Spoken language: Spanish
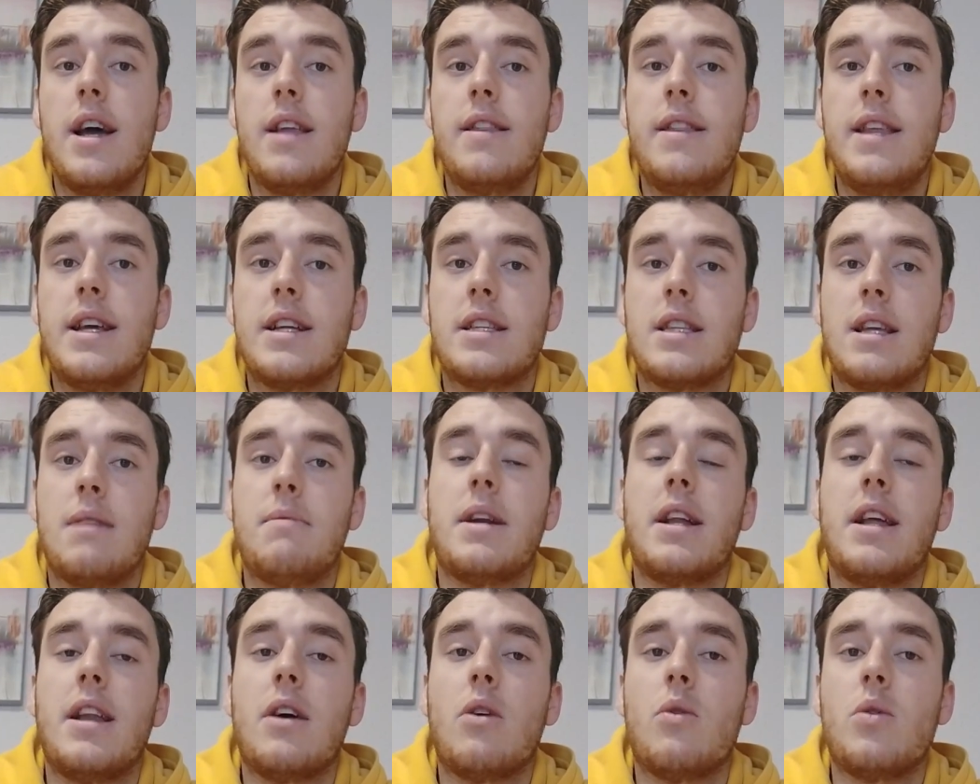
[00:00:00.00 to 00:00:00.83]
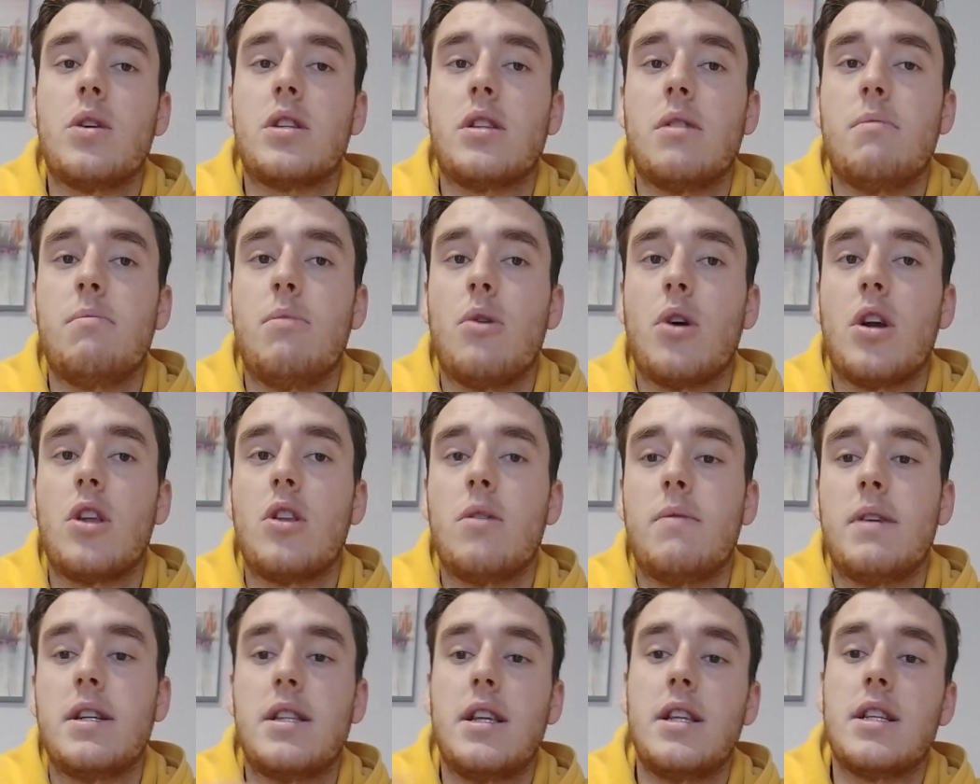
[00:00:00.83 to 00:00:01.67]
De esta manera cuesta un
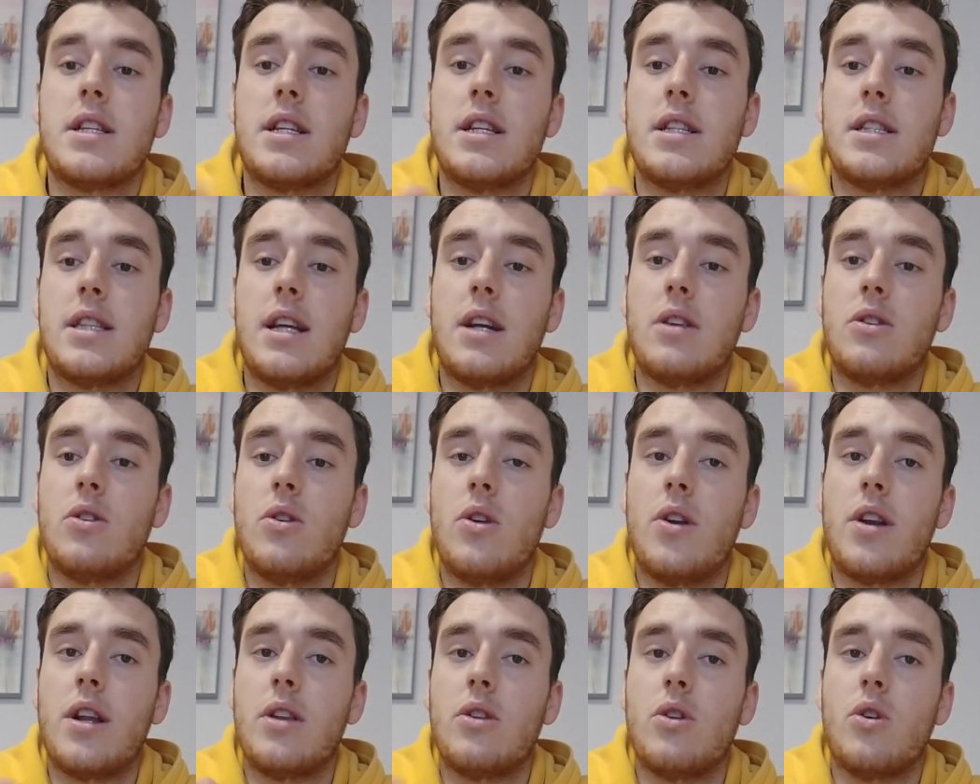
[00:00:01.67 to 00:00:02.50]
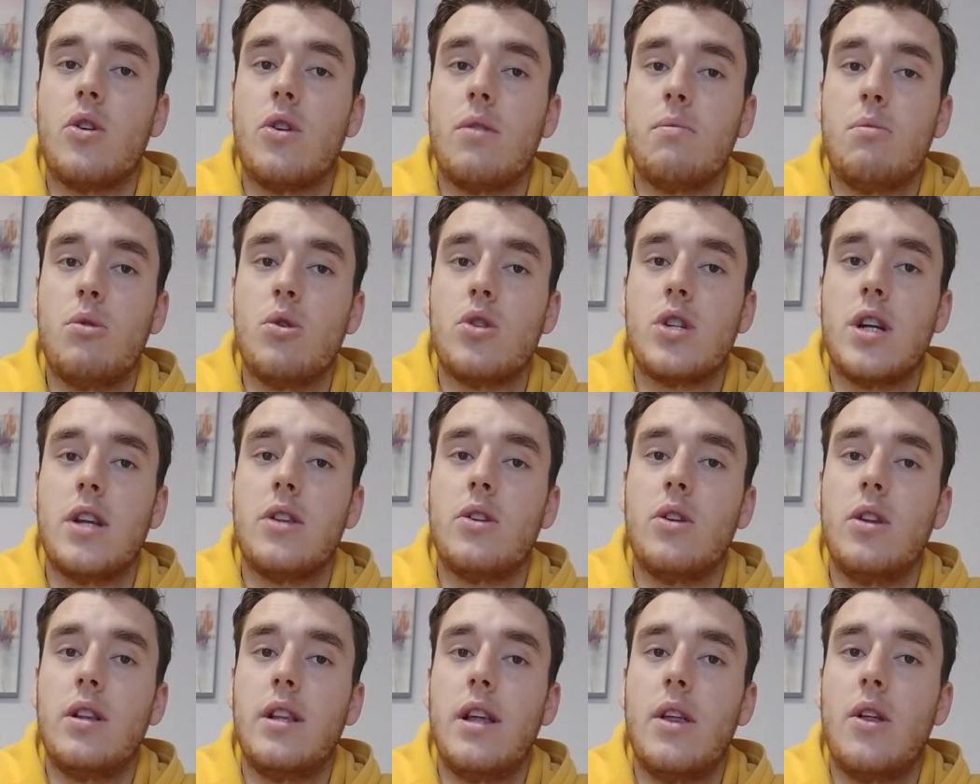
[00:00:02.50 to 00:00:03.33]
poquito más, tienes que estar todo el rato
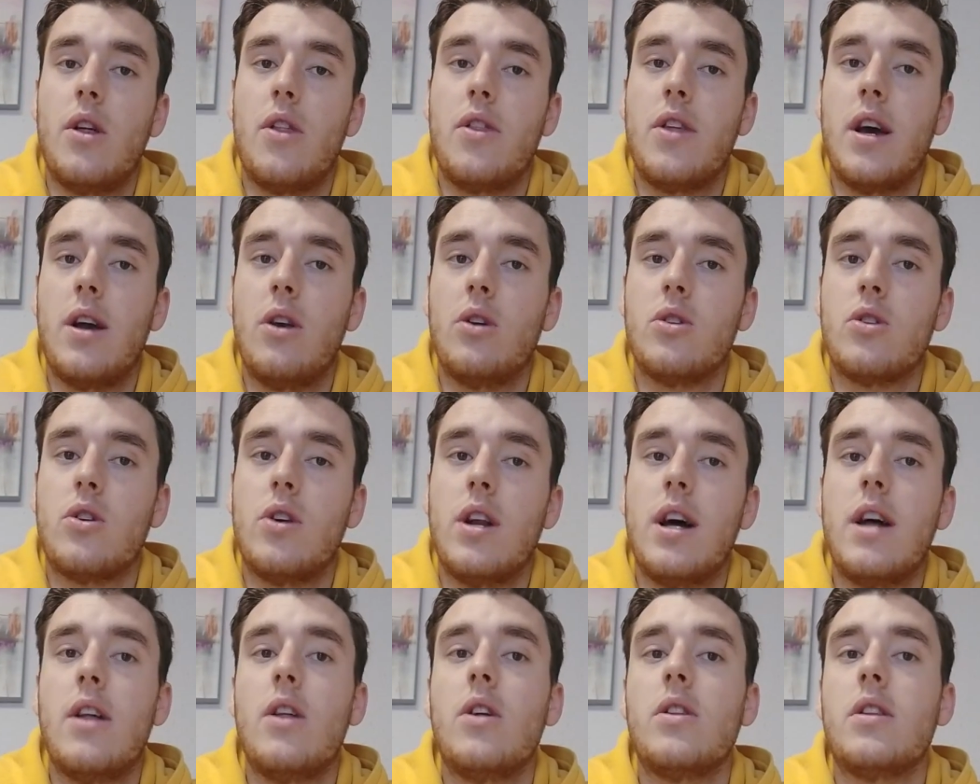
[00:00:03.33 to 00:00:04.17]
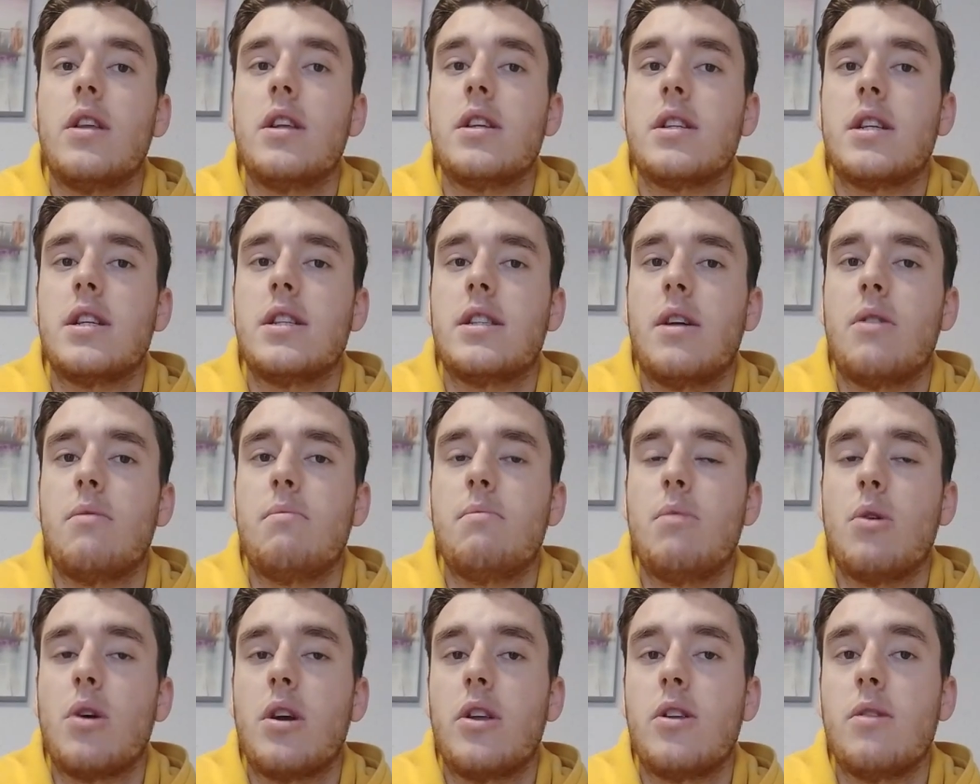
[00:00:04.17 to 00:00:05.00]
pulsando el dedo hacia el otro lado, tienes que estar
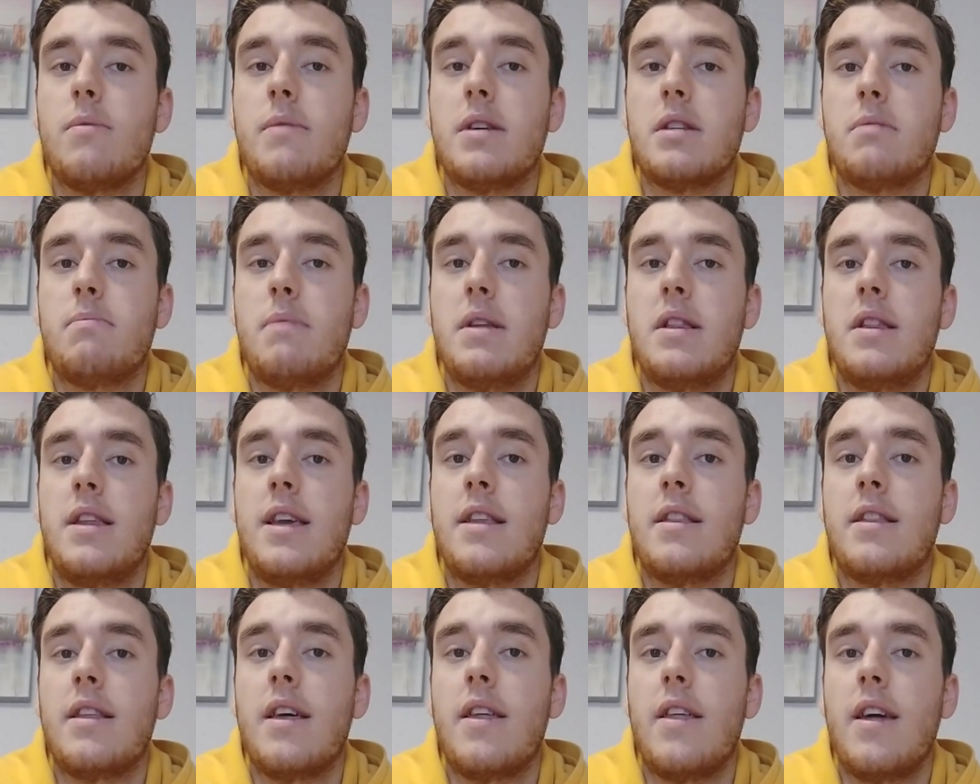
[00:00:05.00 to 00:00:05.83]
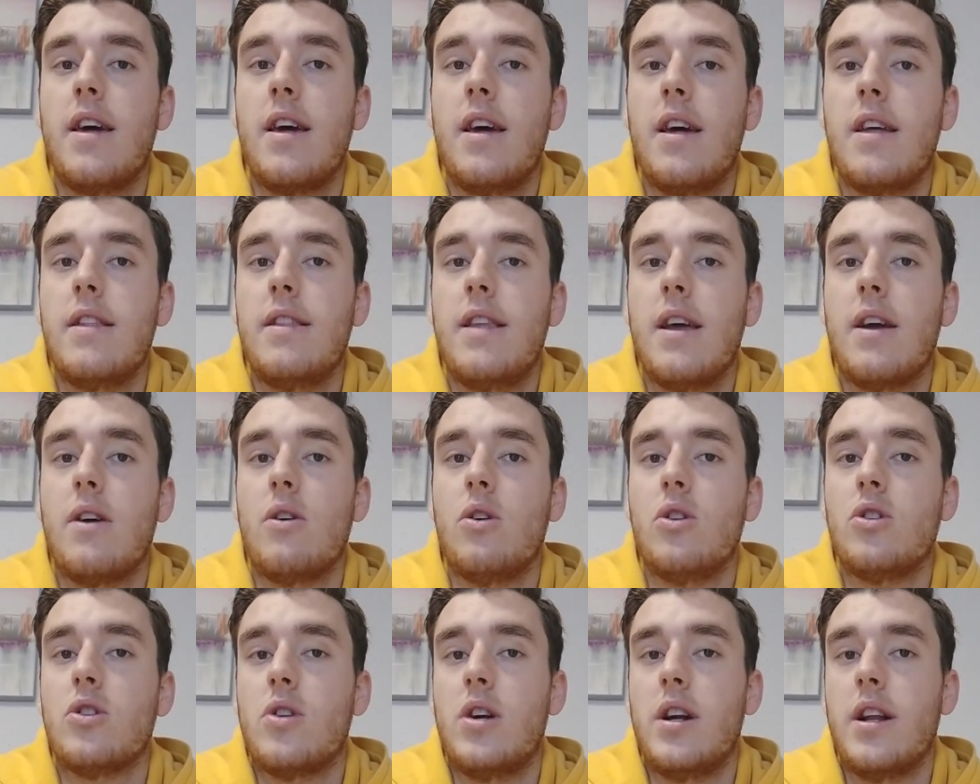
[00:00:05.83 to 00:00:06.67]
un poquito más pendiente de,
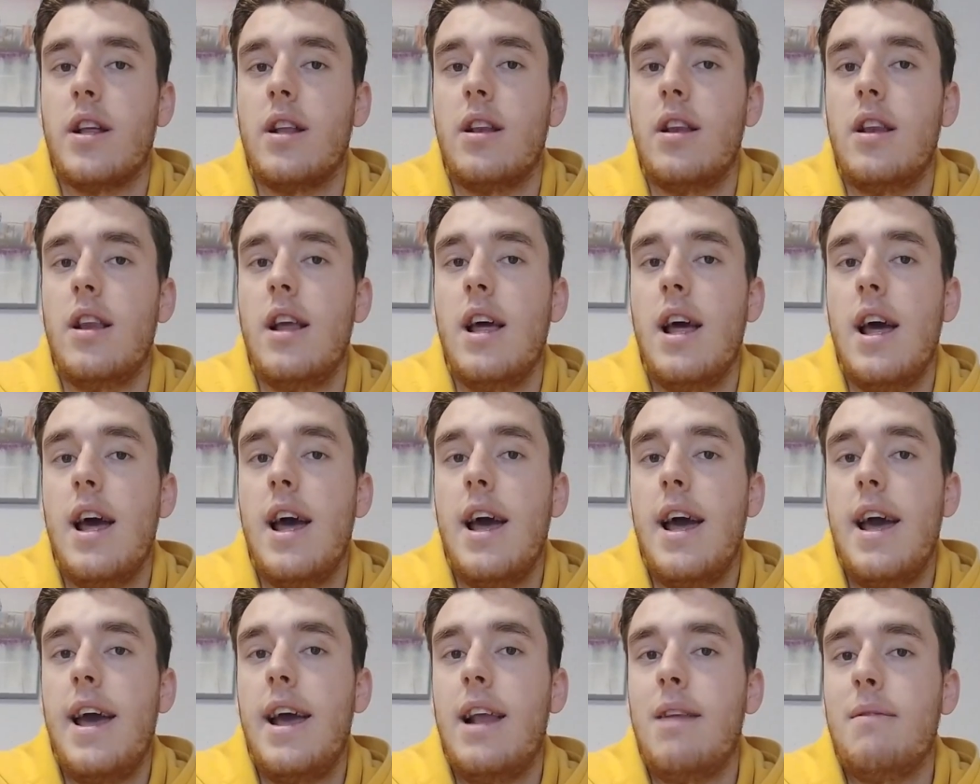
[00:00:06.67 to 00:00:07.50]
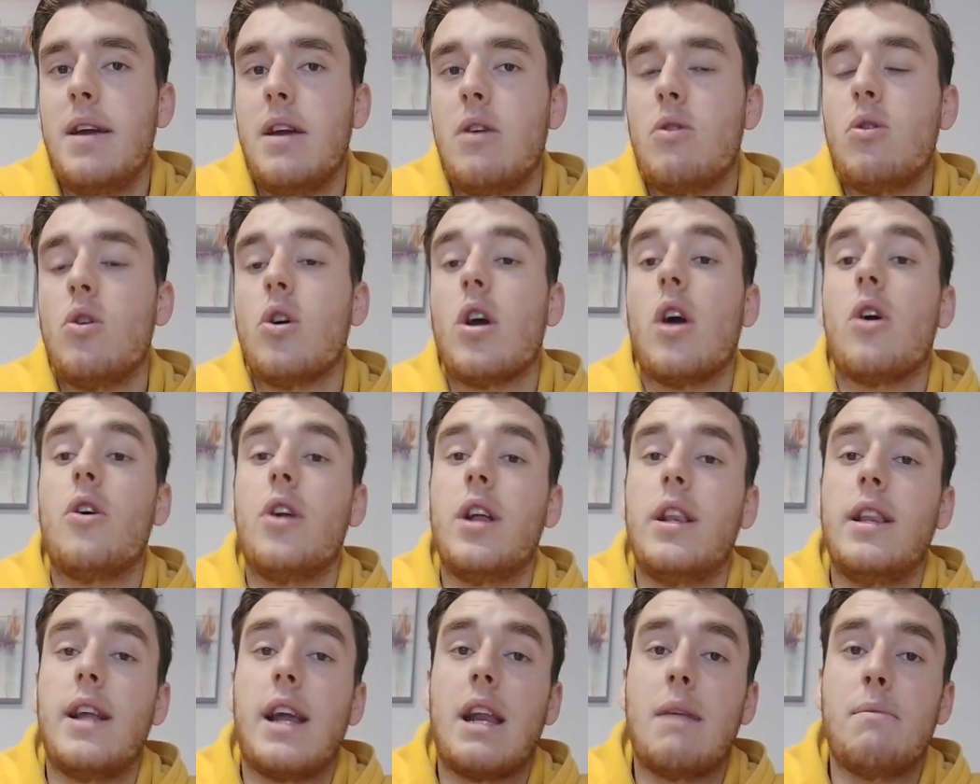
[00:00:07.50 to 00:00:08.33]
controlar el, vehículo que con
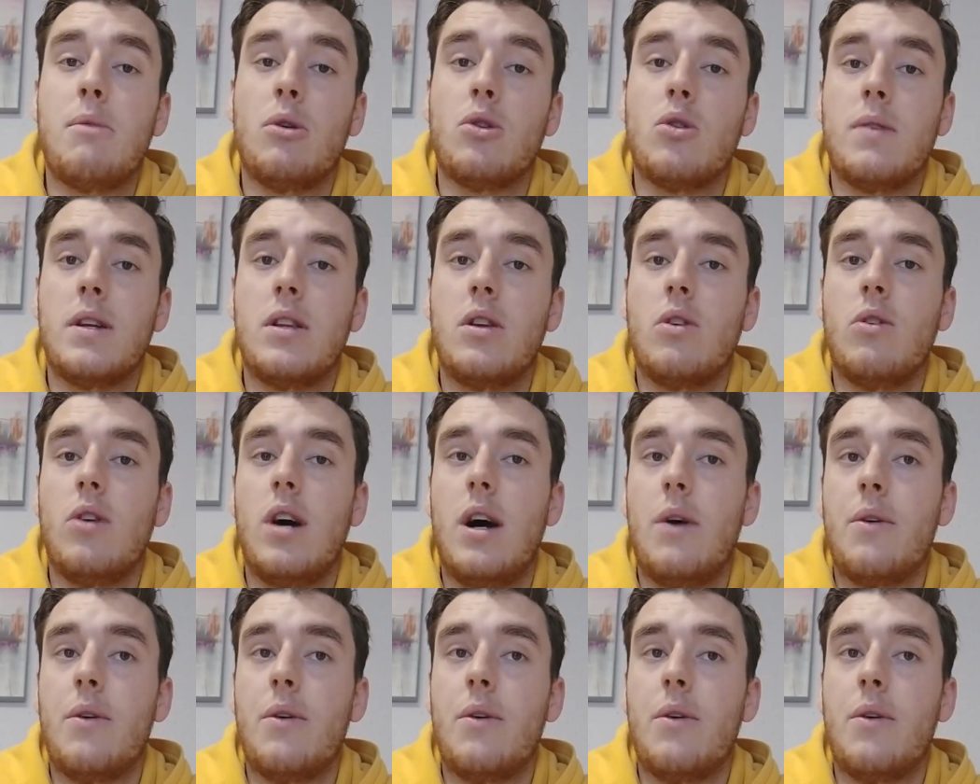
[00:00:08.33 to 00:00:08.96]
el derrape automático.